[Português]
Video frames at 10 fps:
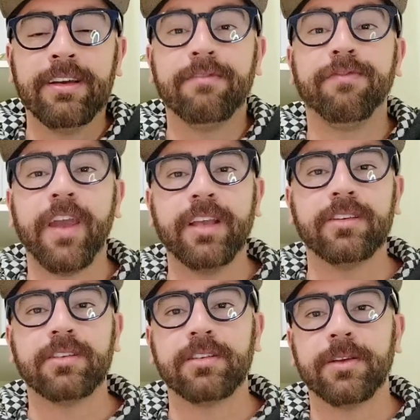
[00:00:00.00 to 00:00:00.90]

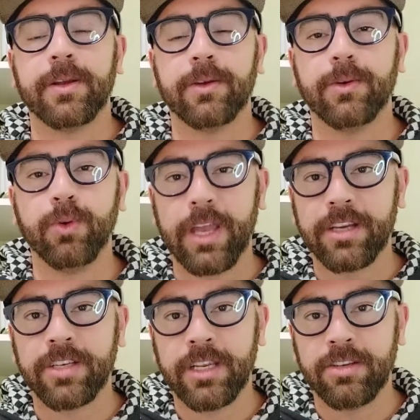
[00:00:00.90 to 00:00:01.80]
fez o que a
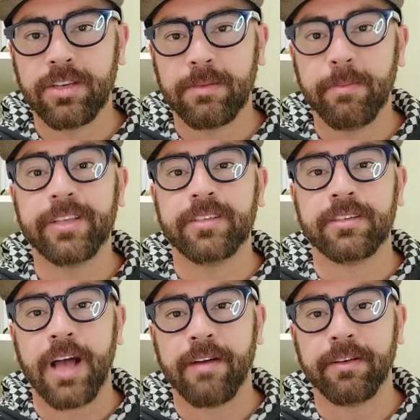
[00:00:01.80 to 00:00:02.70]
gente
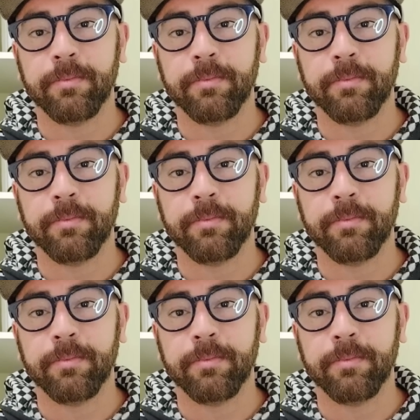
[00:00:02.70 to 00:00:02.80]
precisava.